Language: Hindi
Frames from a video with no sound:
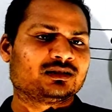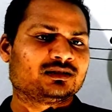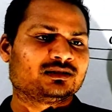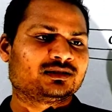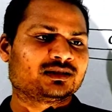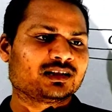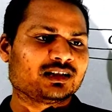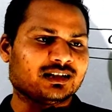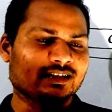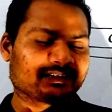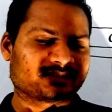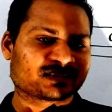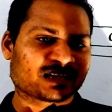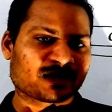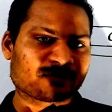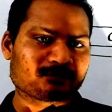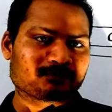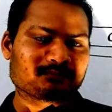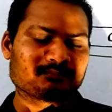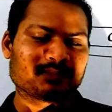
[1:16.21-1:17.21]
ये
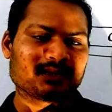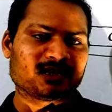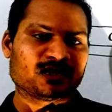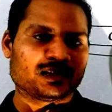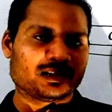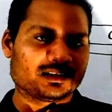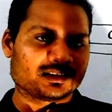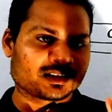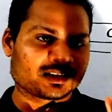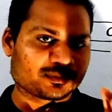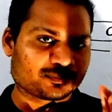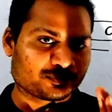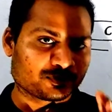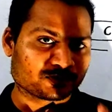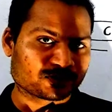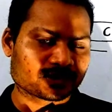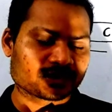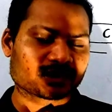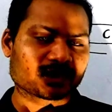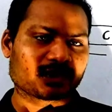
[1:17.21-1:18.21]
एग्जाम में इनके
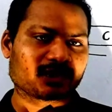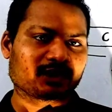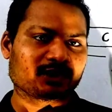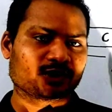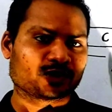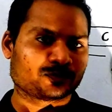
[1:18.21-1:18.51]
पूछे जाने की